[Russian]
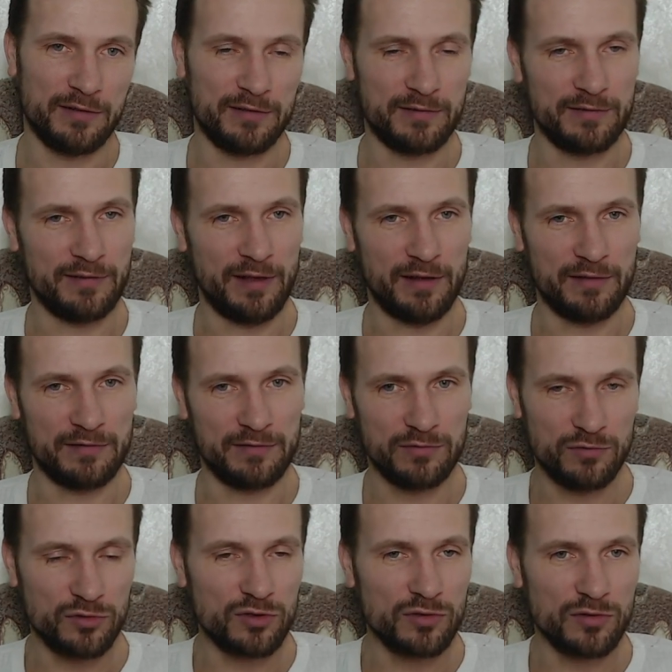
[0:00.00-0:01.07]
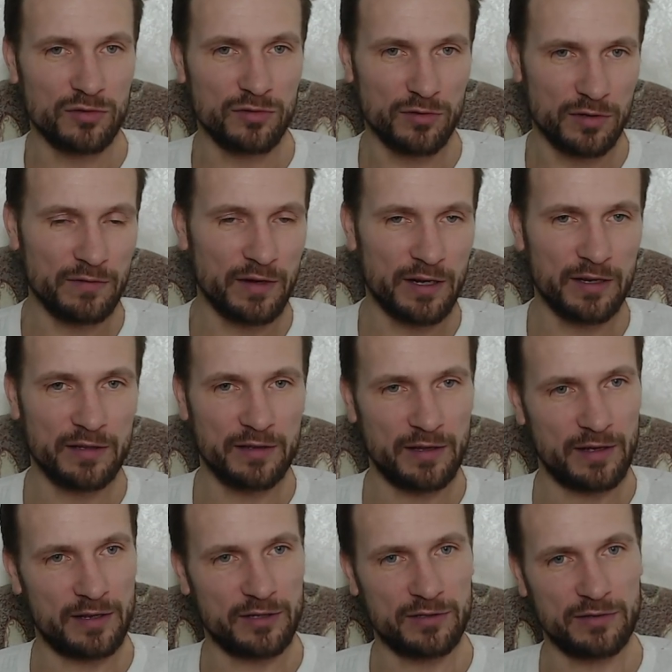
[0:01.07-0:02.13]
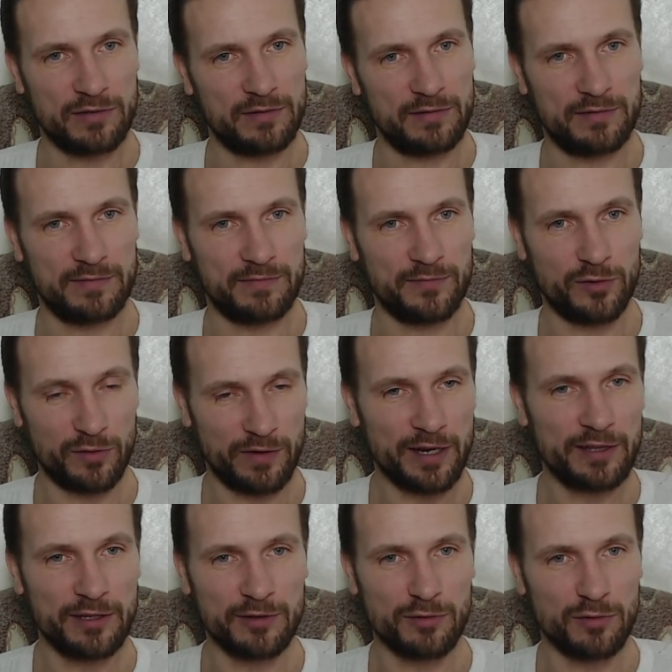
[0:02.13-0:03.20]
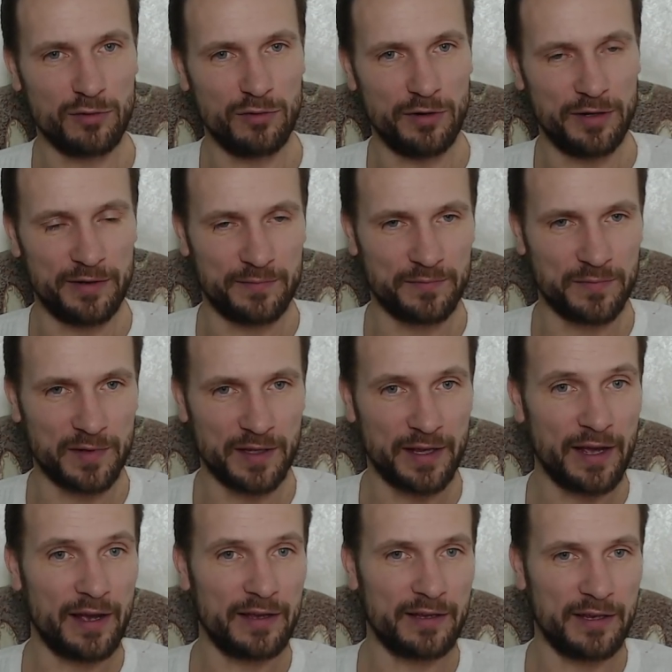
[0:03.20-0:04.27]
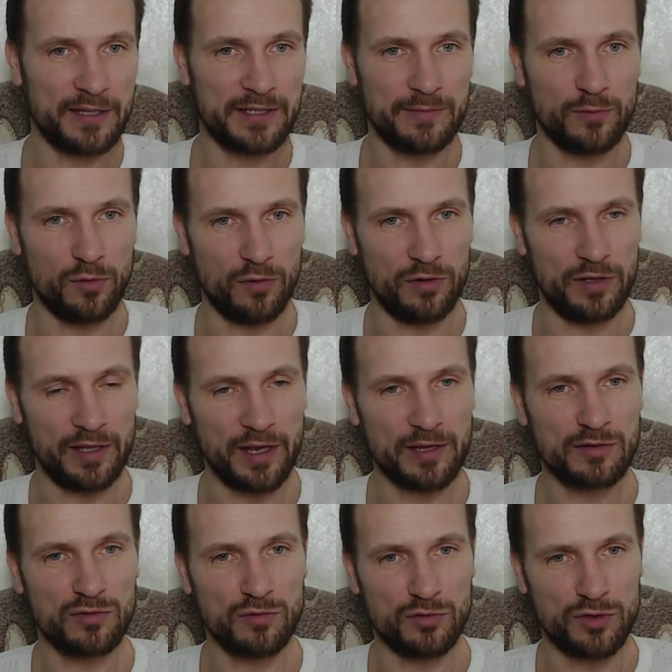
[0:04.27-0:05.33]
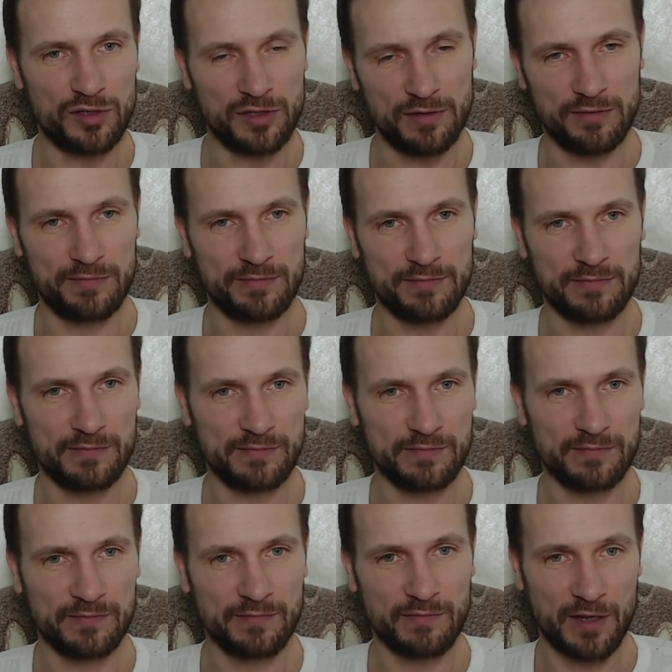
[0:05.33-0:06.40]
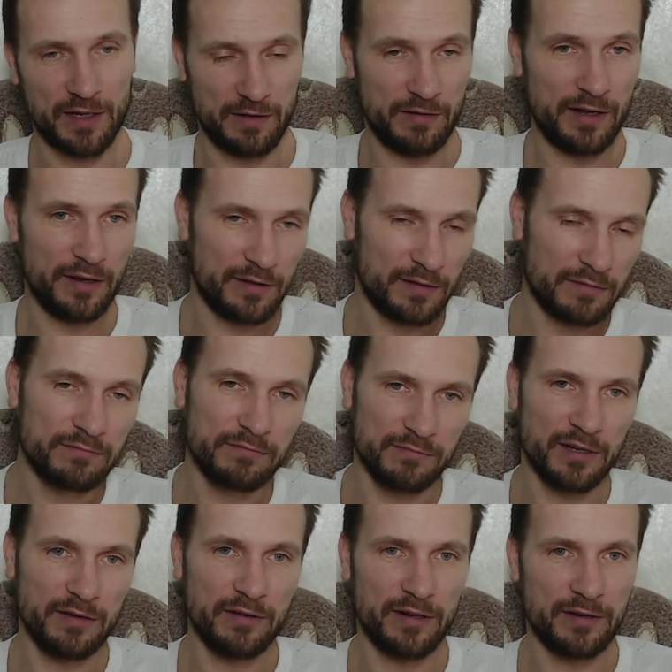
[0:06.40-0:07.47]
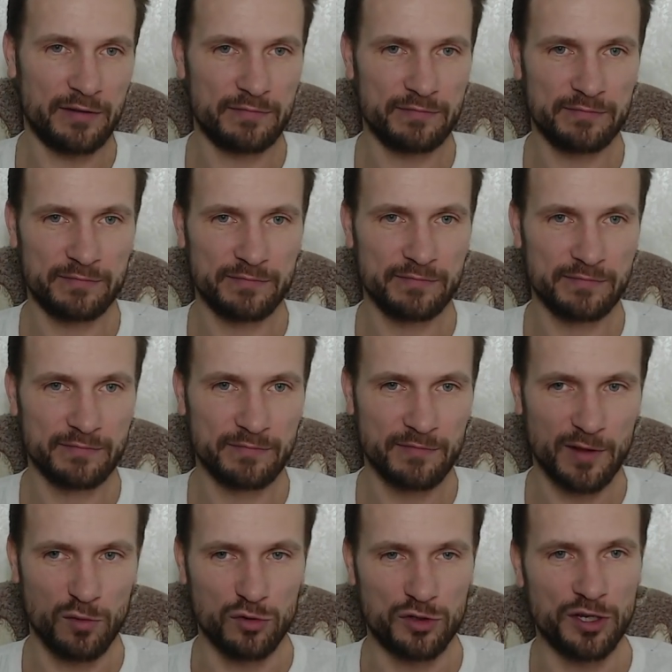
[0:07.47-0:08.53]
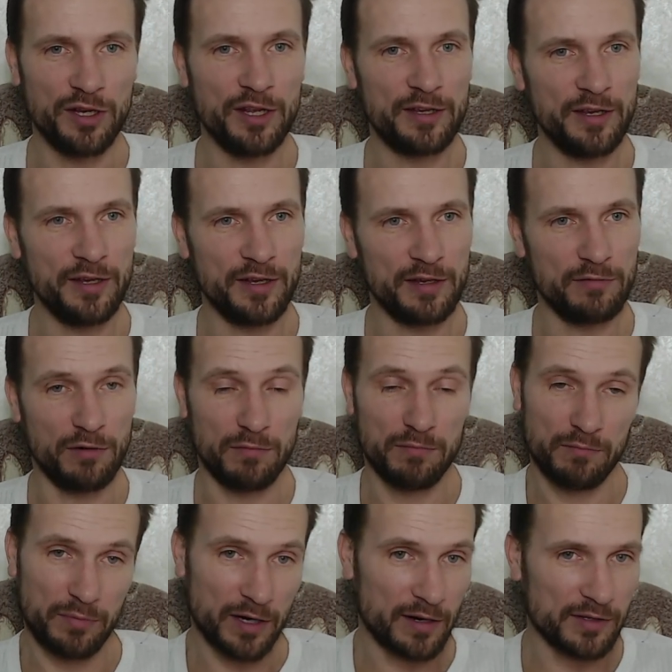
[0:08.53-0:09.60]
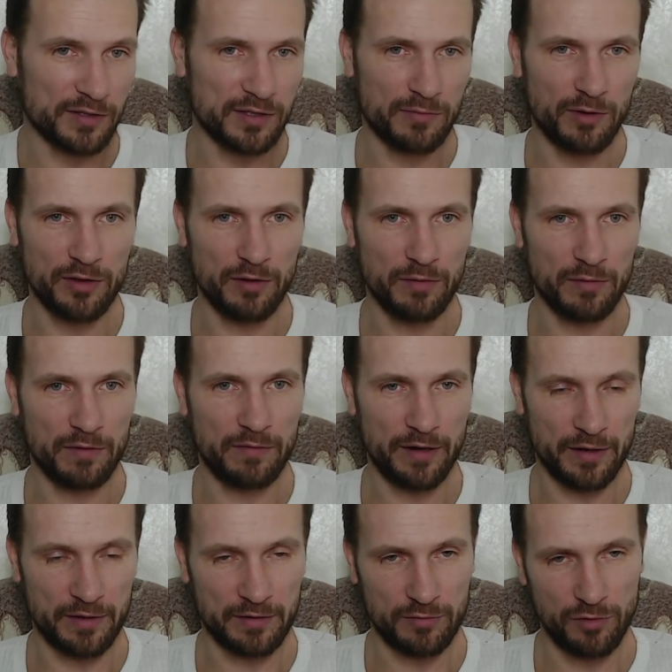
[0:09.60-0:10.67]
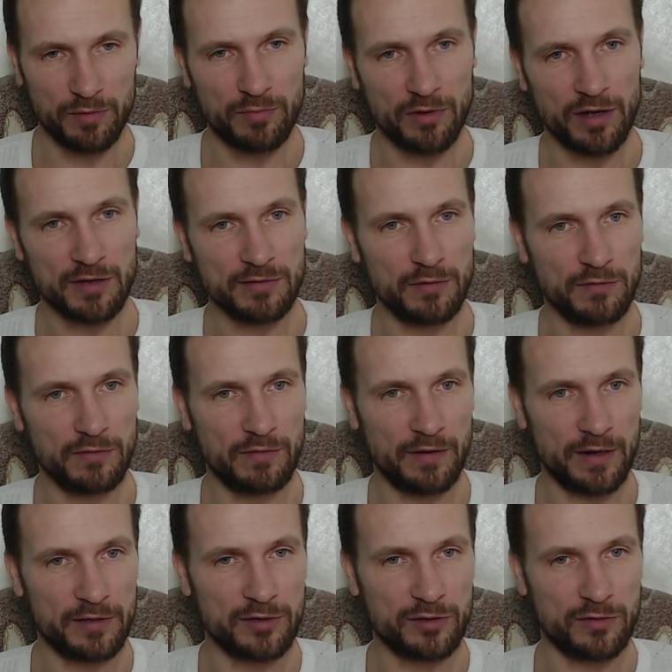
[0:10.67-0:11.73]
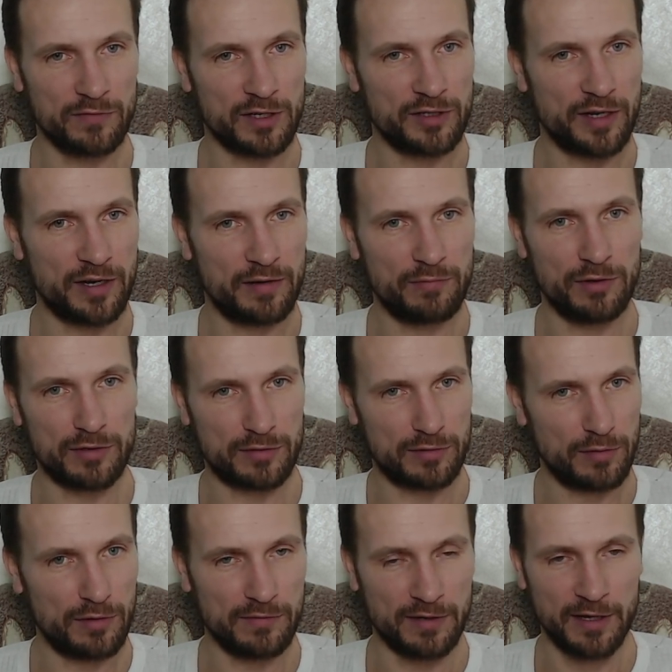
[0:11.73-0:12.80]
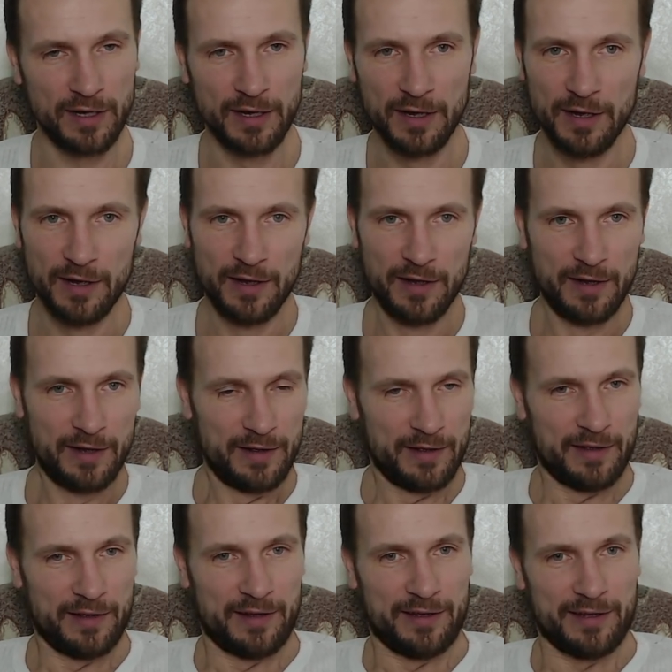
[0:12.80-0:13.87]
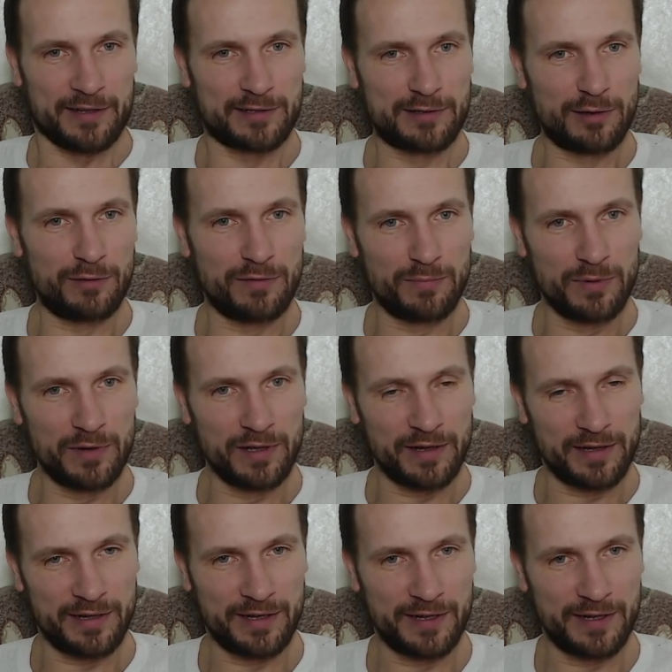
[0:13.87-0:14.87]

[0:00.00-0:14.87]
да, ну что, ну говорит, да, и что, ну говорит и другое, я есть он, я сущий, говорит, говорит, ученики его по-разному о нем говорят. Но Иоанн Богослов говорит, что вначале было слово, и слово было...